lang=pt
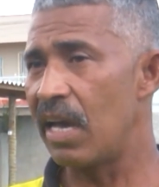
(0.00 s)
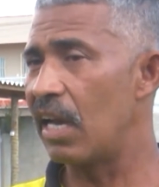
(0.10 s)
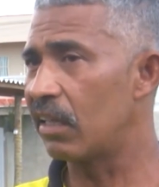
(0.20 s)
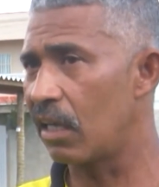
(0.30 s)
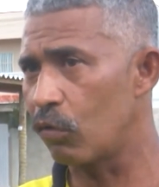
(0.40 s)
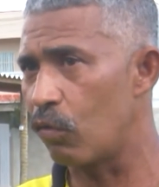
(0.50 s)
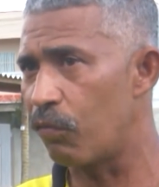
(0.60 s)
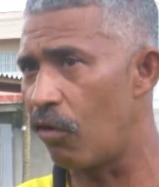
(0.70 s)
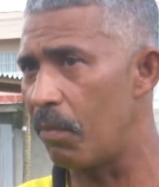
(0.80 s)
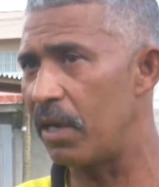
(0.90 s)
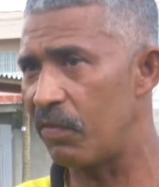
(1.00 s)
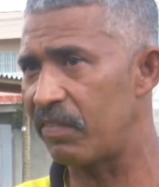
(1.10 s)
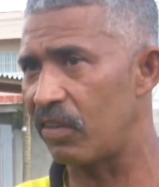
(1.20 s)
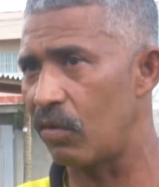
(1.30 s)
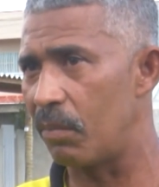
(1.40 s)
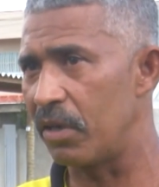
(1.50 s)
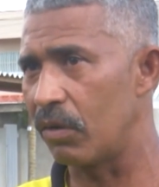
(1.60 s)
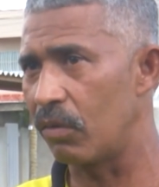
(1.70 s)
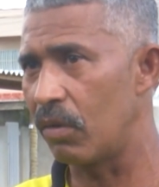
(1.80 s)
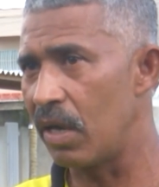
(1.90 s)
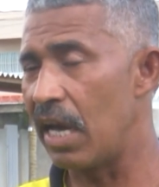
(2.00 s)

Ele estando com fome, ele vai ser seu amigo.